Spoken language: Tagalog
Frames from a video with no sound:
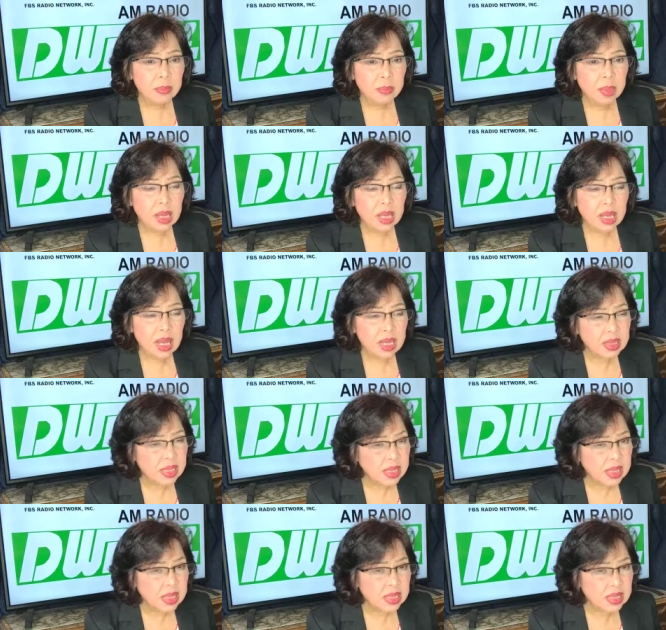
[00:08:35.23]
Pagka
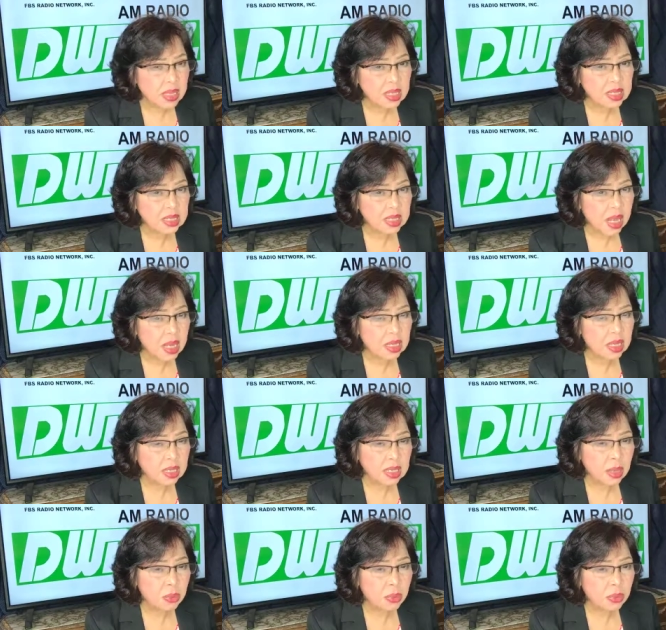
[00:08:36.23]
tinigdas ka,
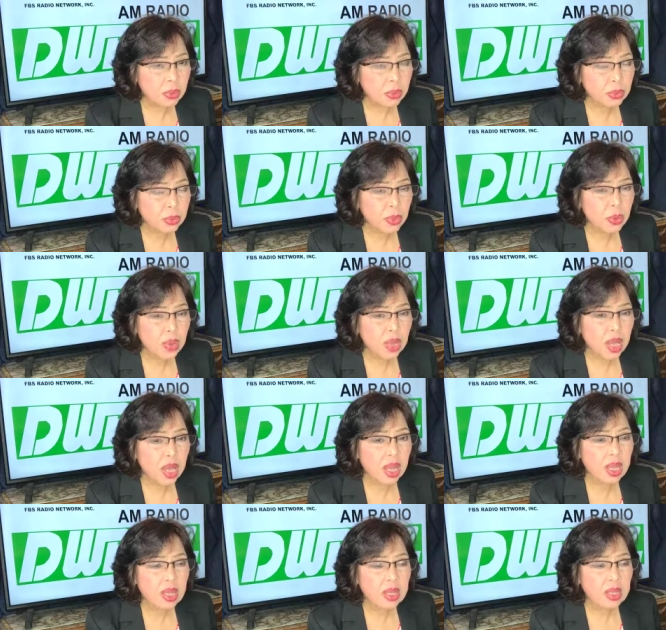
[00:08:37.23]
nagkabulutong
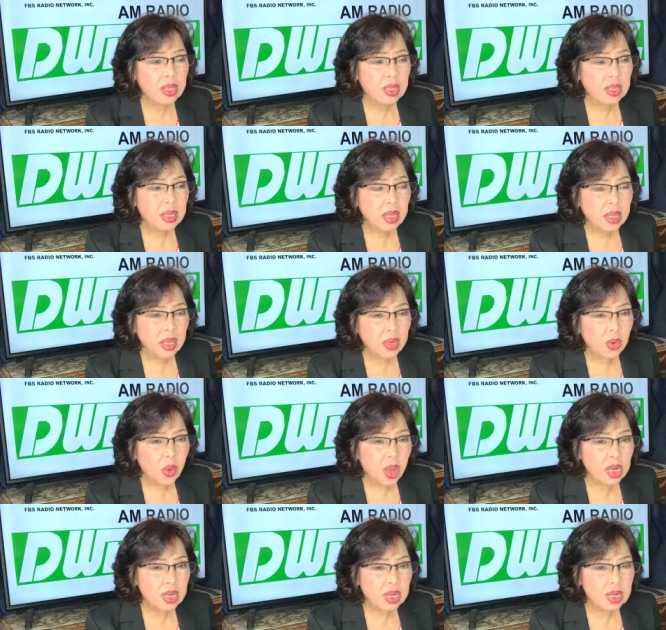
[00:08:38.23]
ka, nagkaroon
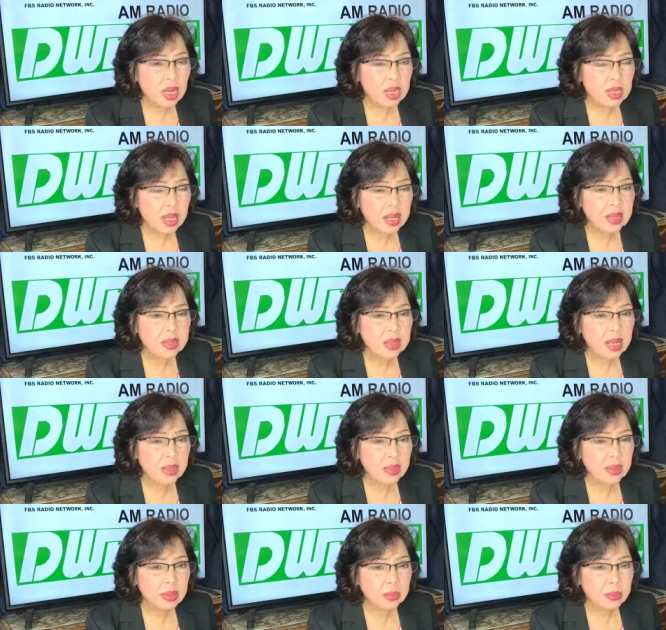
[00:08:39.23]
ka na ng
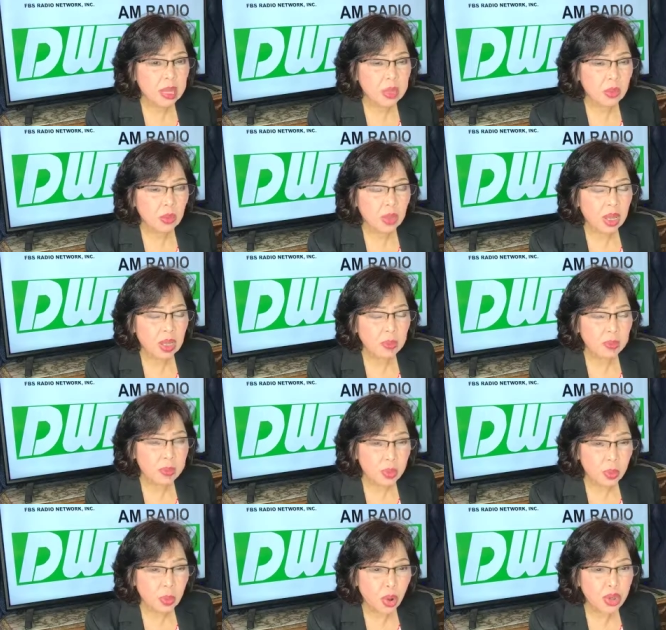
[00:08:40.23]
lagnat, meron kang
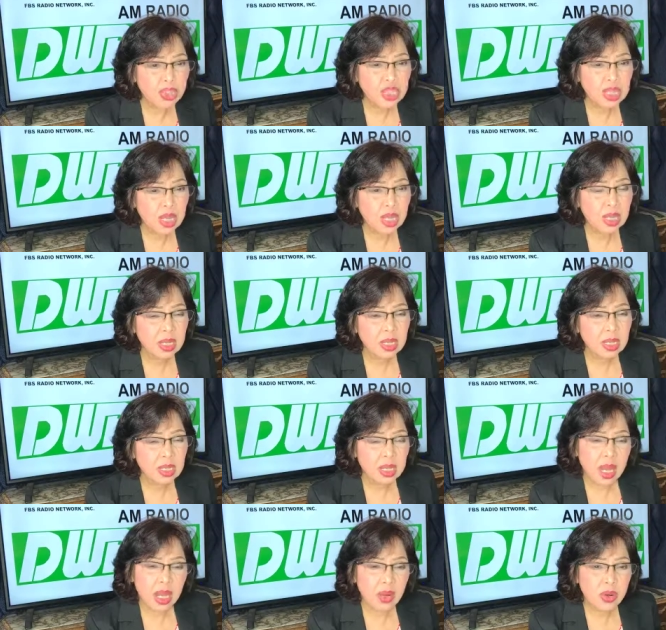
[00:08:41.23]
pneumonia,
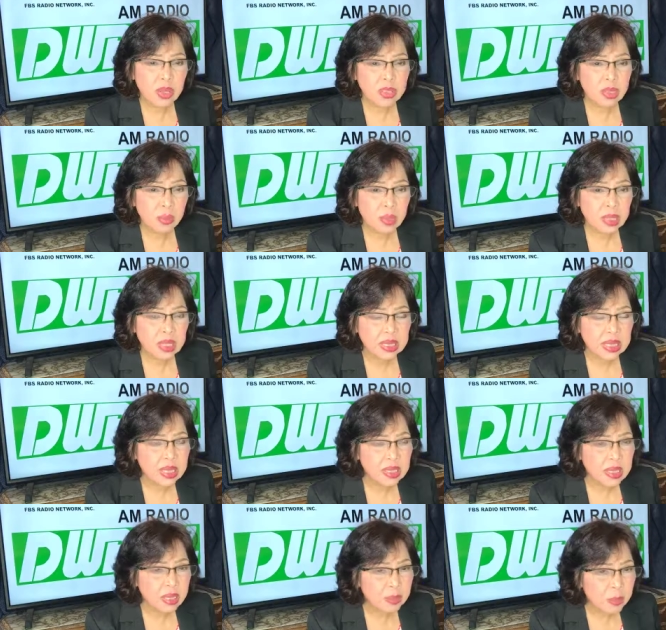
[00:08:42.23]
lalo na sa
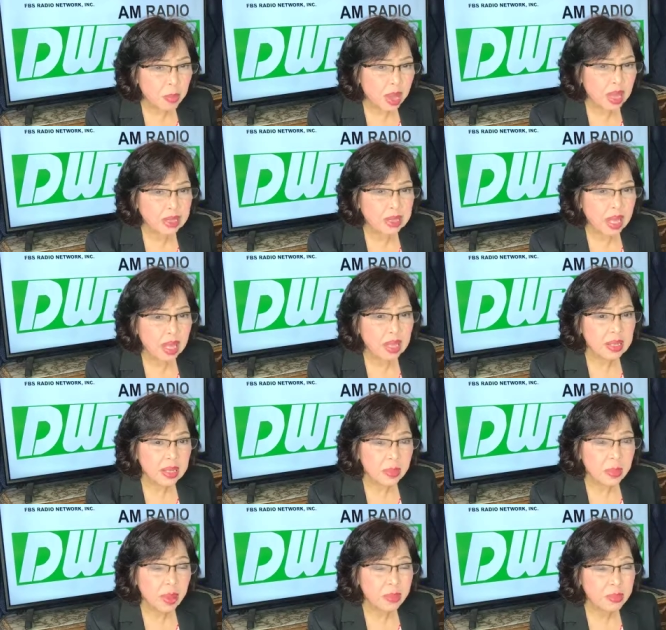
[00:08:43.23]
matatanda at bata,
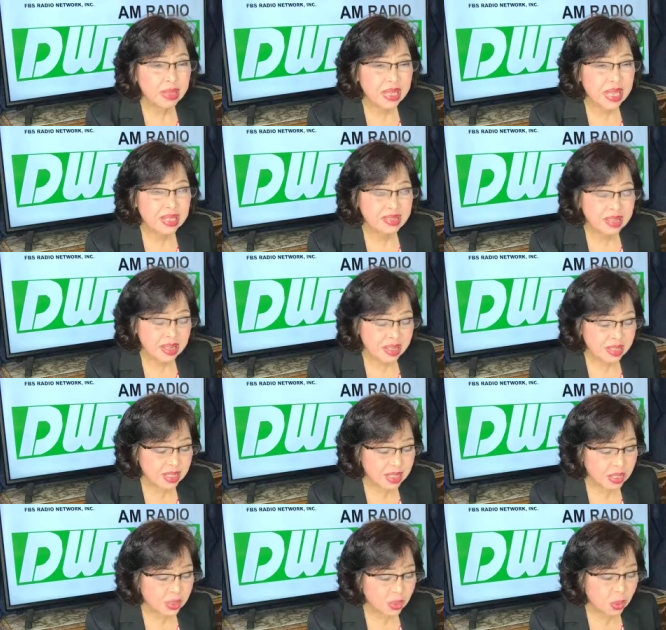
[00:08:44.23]
namamatay sila
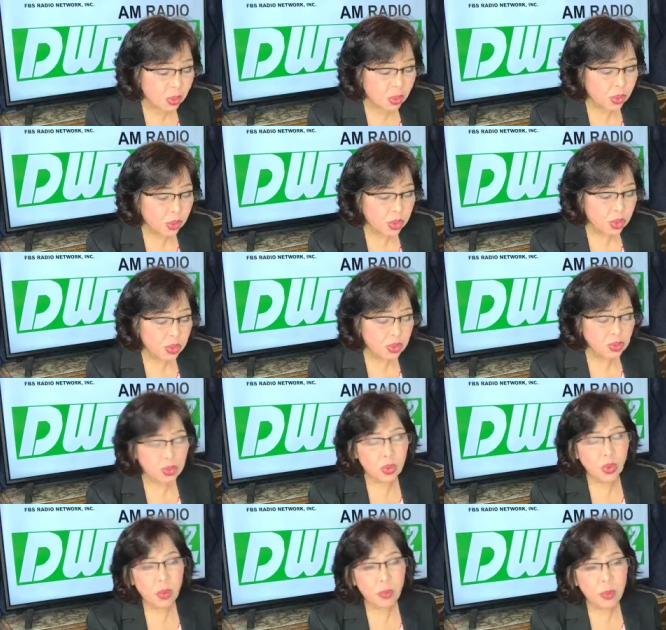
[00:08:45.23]
dito.
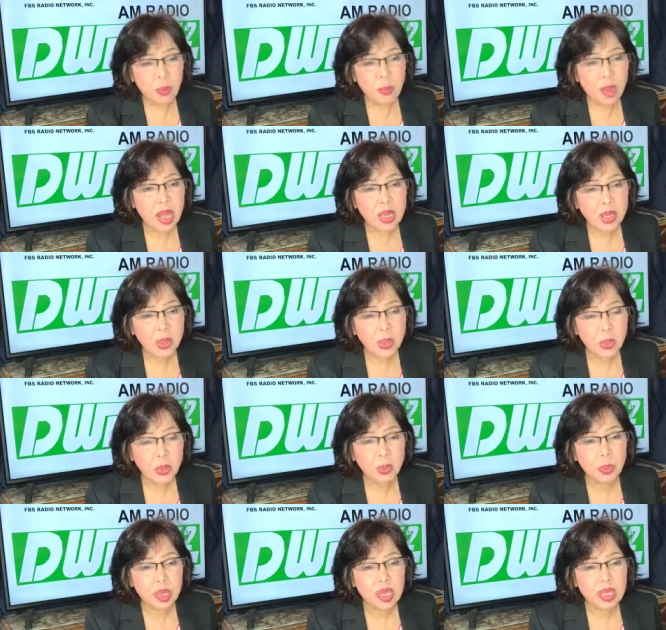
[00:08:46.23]
So kung paano
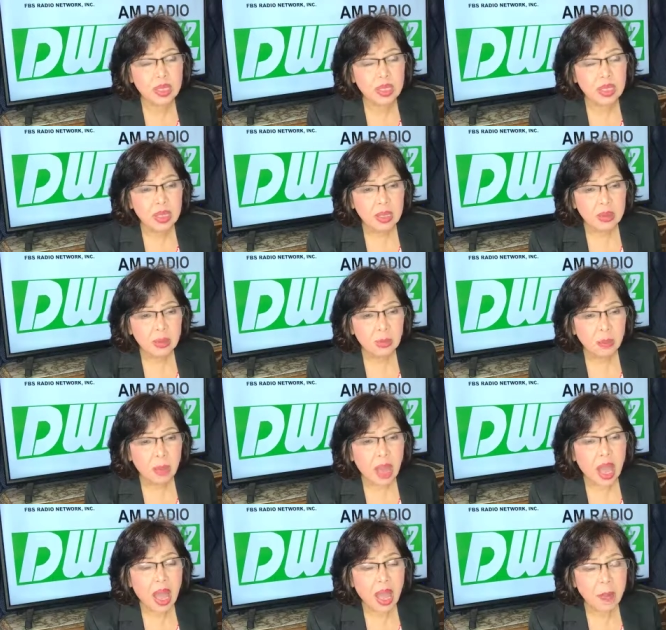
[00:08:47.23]
tubig,
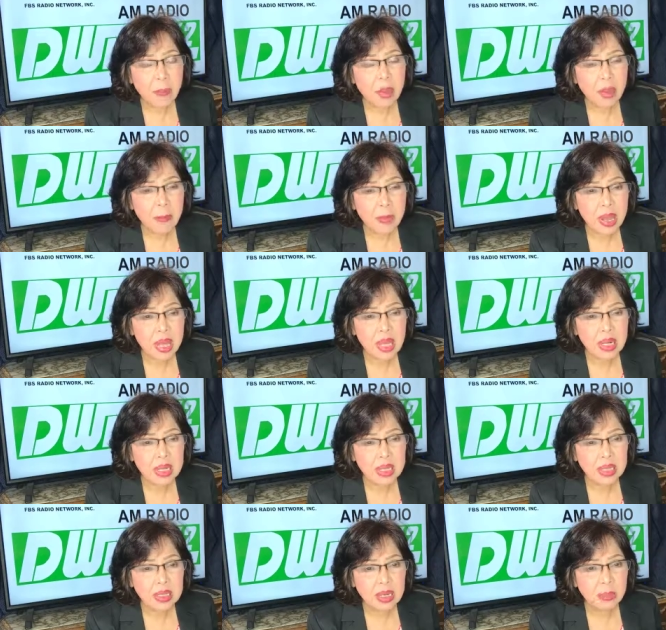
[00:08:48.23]

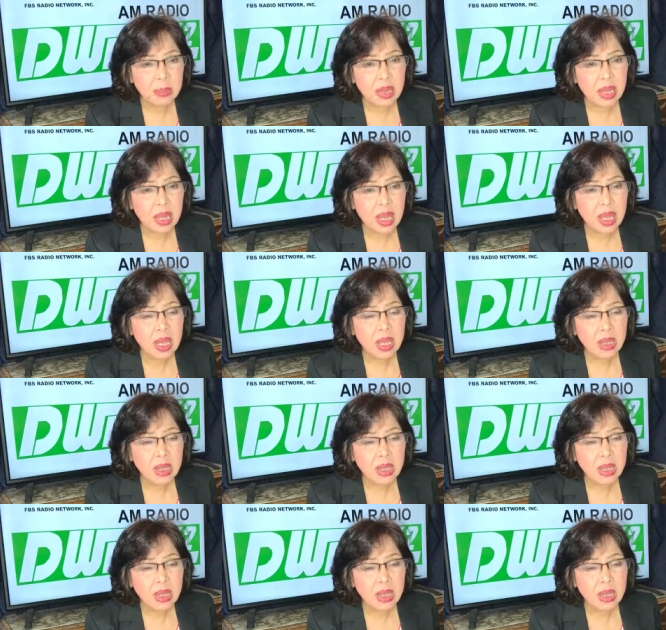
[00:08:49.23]
makakapagpagaling ng mga